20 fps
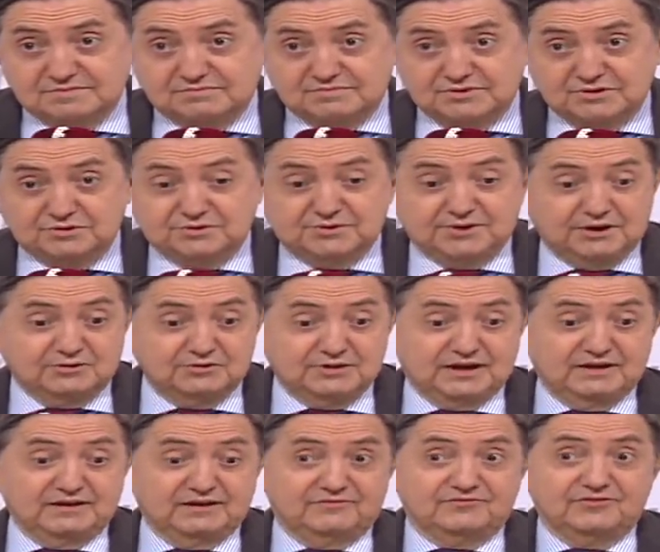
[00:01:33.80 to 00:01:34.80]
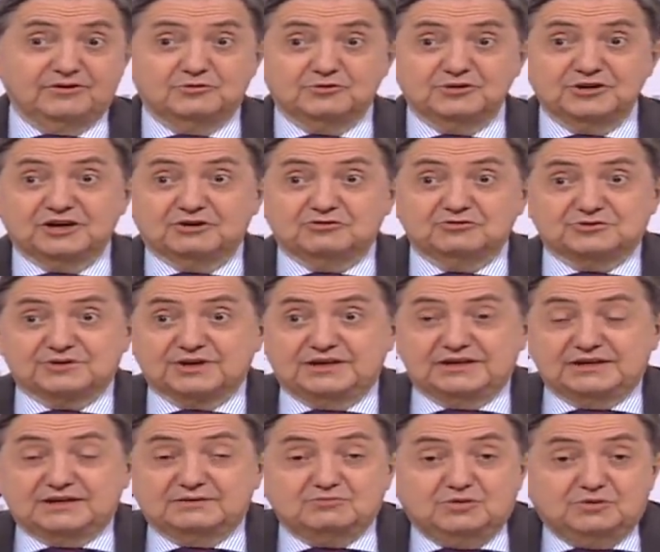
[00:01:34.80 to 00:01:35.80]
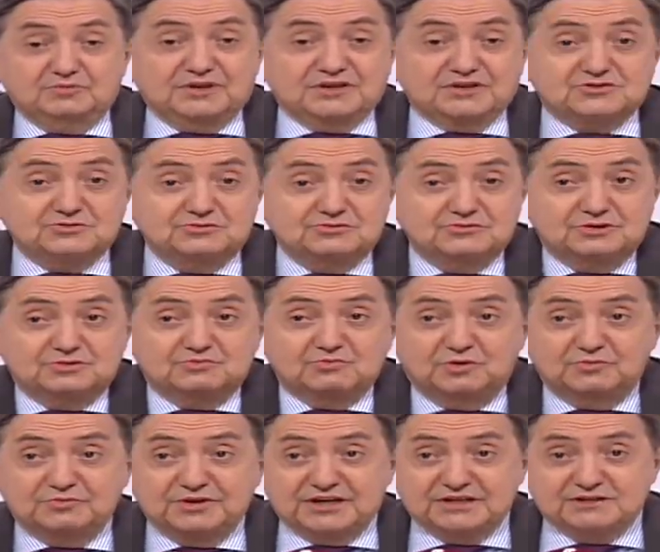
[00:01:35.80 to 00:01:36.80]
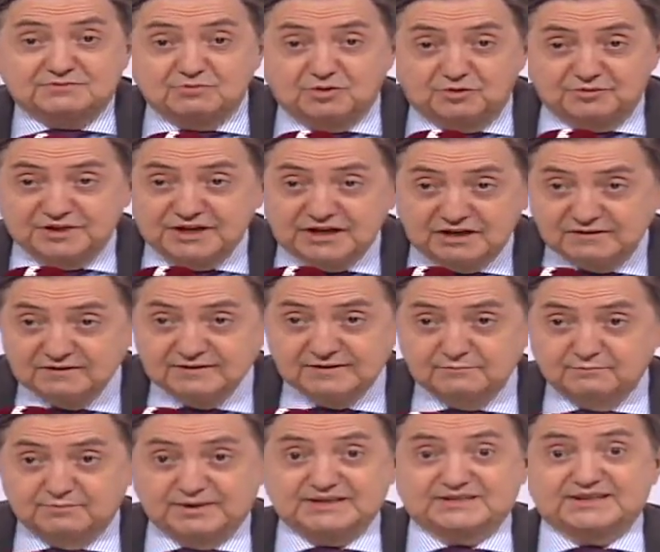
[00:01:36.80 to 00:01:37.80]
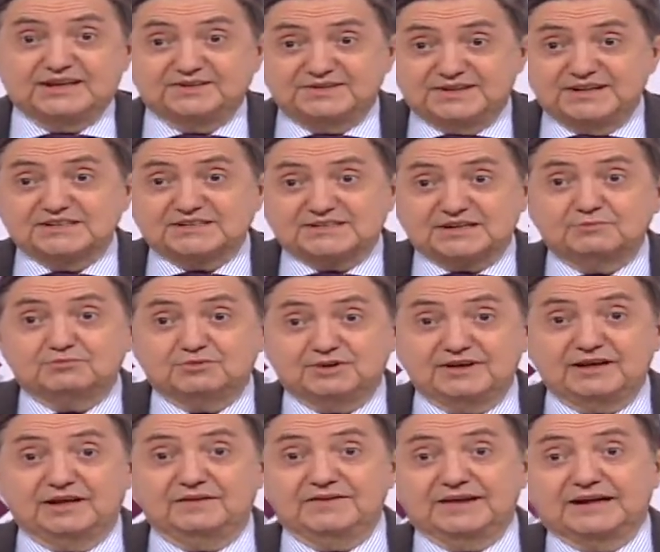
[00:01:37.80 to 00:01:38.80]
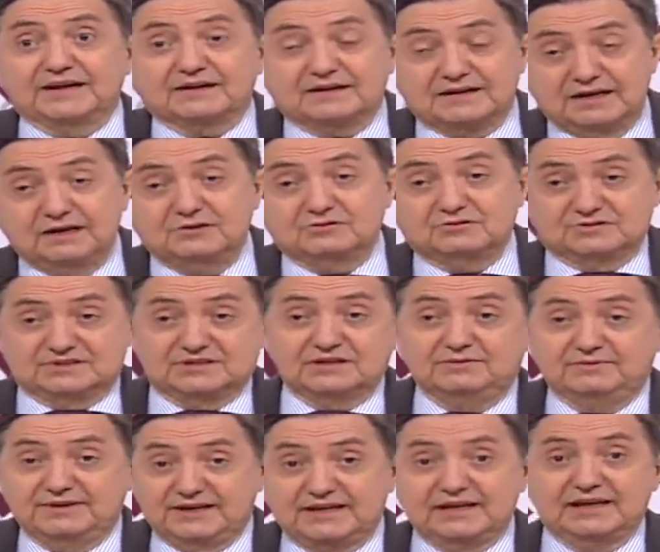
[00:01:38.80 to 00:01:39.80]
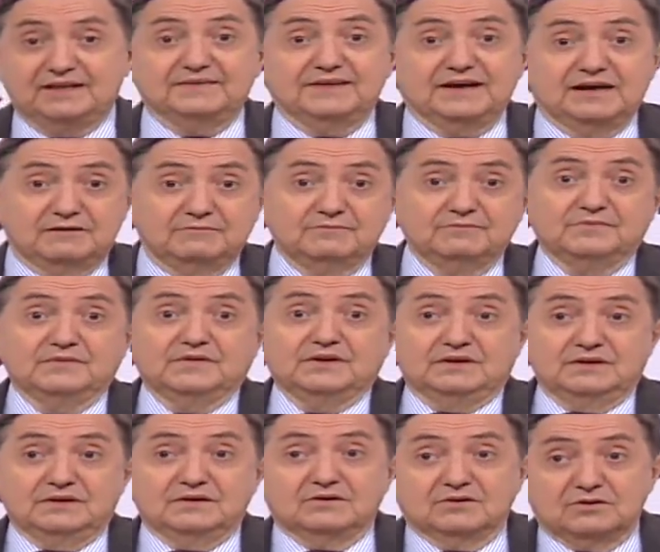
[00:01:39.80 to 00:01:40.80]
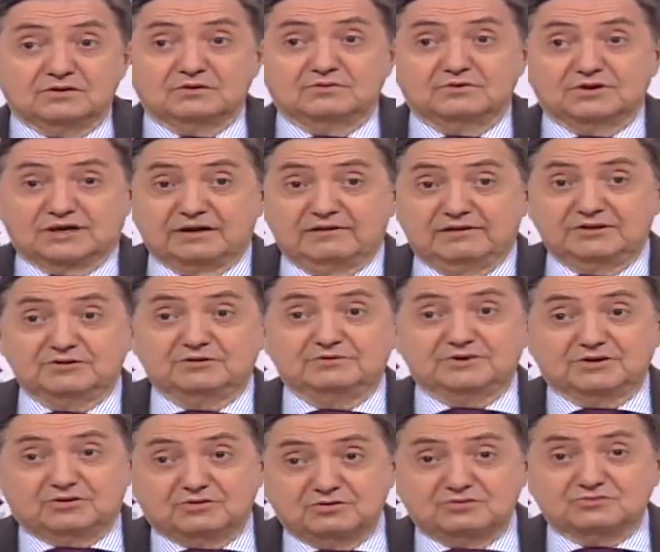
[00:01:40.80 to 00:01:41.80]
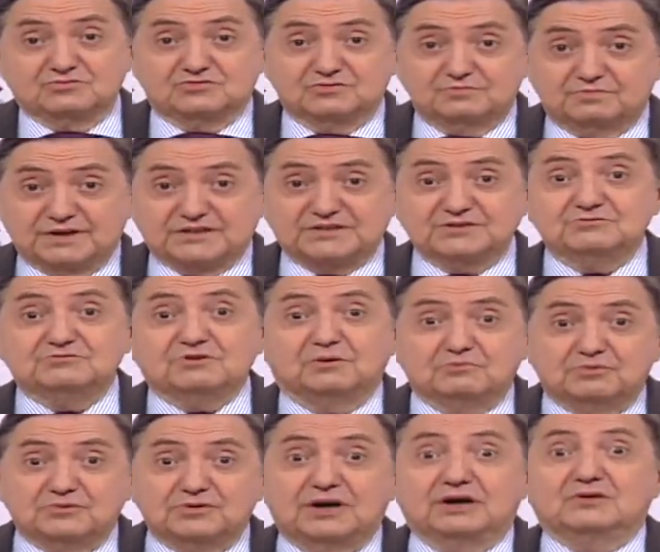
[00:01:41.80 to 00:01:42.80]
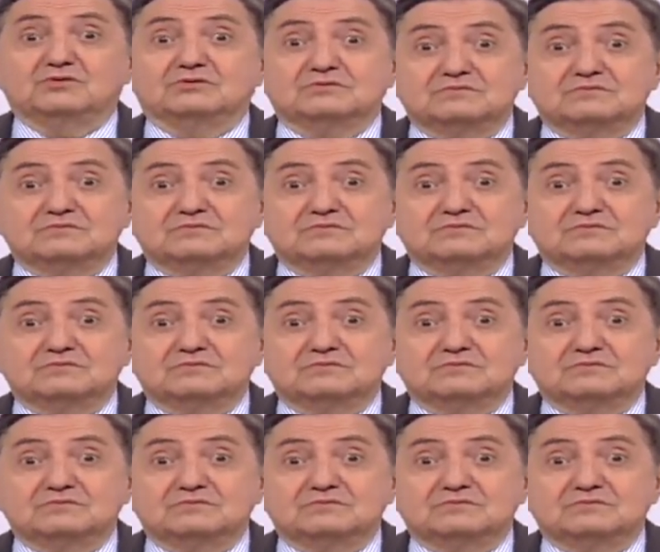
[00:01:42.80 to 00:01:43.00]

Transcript: Yo no tengo nada a favor ni en contra de las momias. Si uno es momia, es momia. Bastante es que puede andar. Claro, se ve que anda como el caballo viejo con su pasito apurado.